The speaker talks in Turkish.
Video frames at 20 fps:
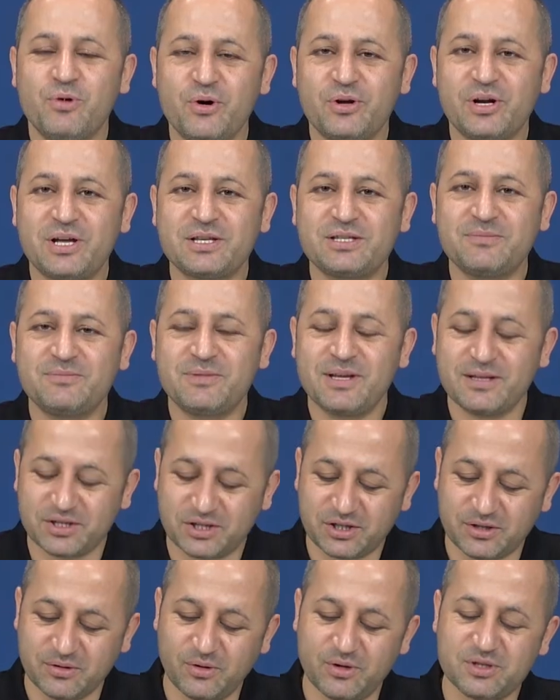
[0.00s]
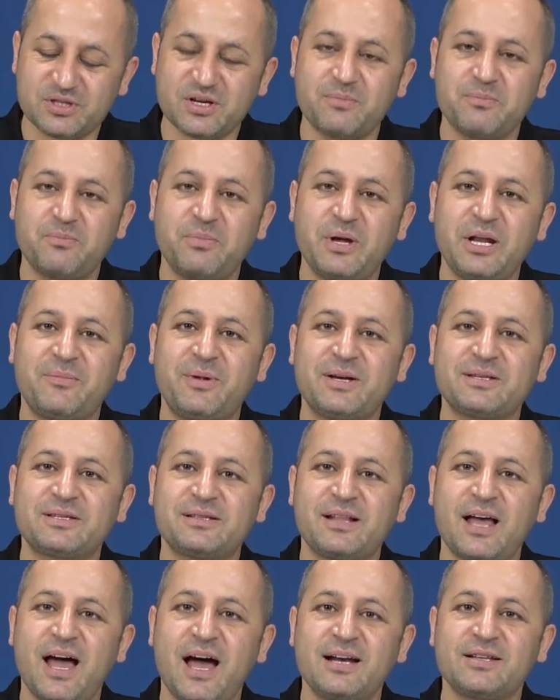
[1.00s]
Bu öğrencim dedi ki hocam benim
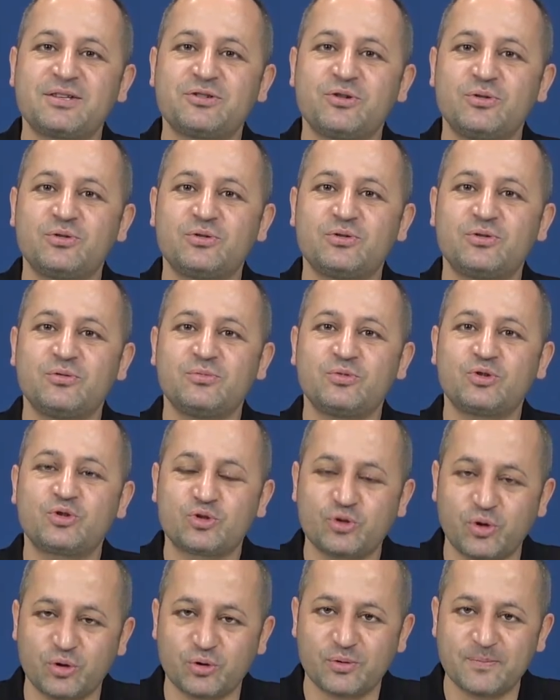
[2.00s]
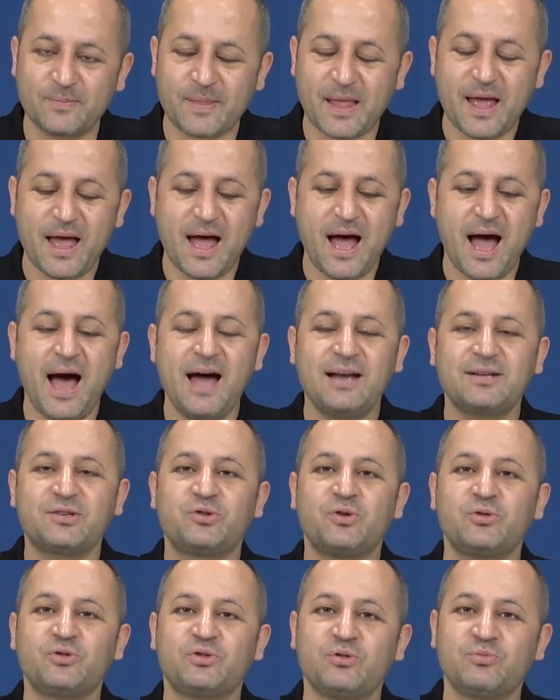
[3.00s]
aslında her çözdüğüm soru, her
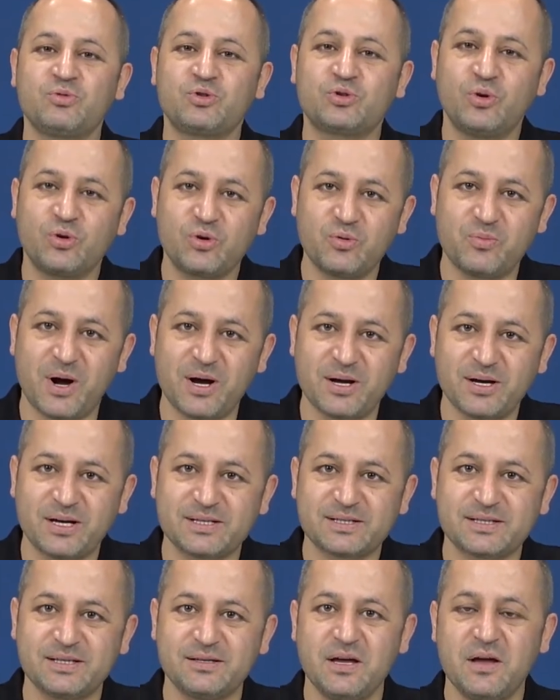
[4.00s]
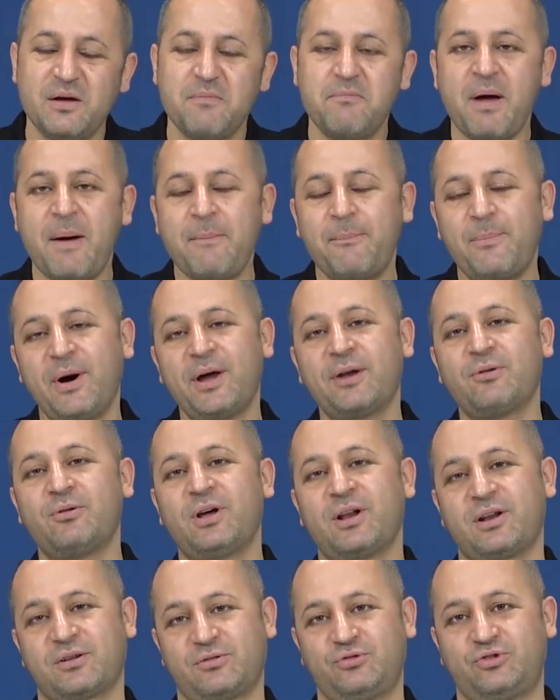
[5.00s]
çözdüğüm soru bankası ben para
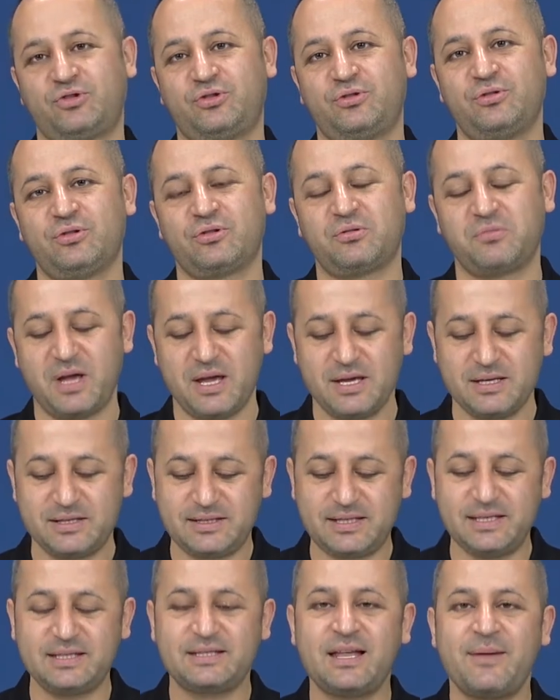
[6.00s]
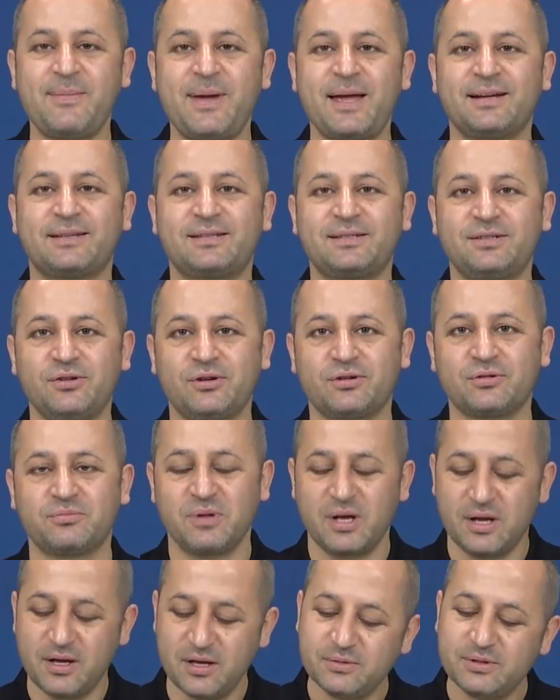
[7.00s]
olarak düşünüyorum. Sisteme
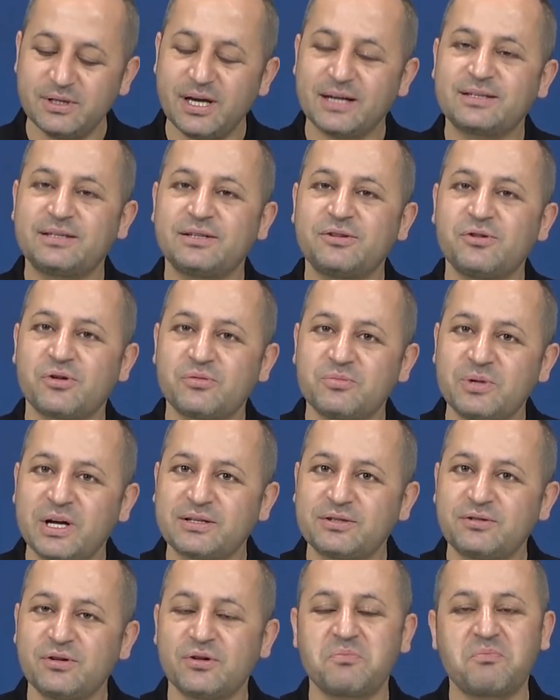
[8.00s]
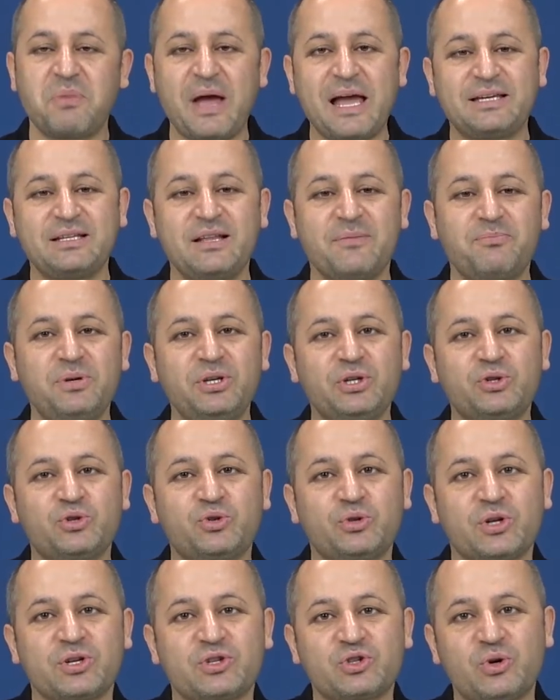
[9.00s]
yatırıyorum. Yatırıyorum, yatırıyorum. Belki de bir
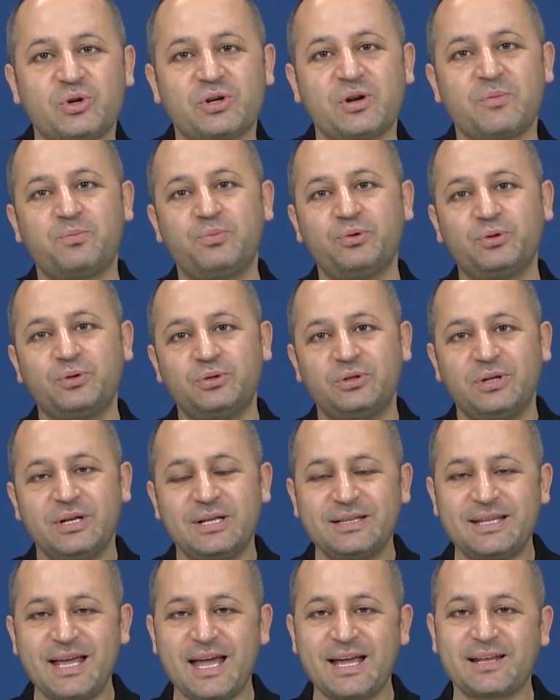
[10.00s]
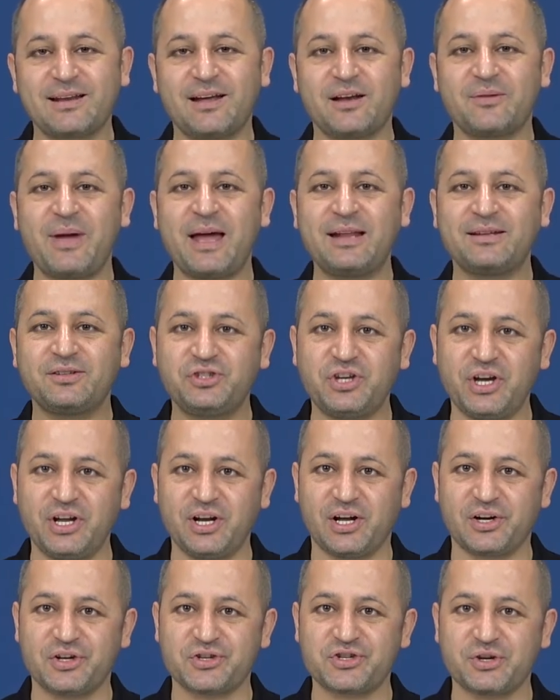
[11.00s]
süre sonra bunu tekrar ben
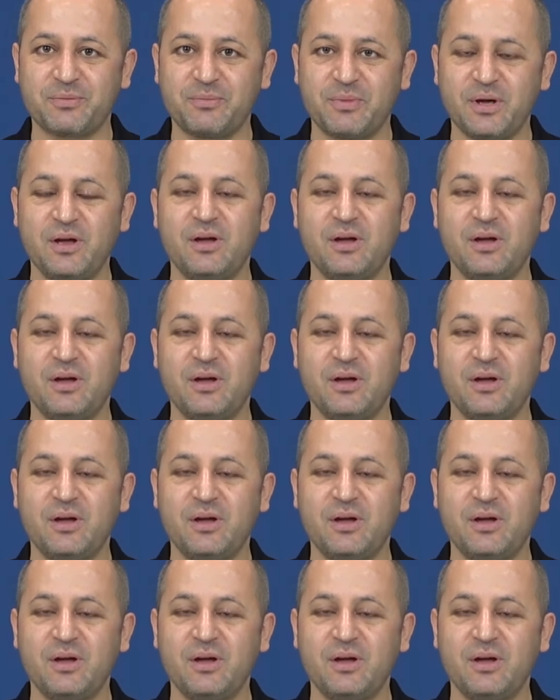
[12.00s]
geri alacağım.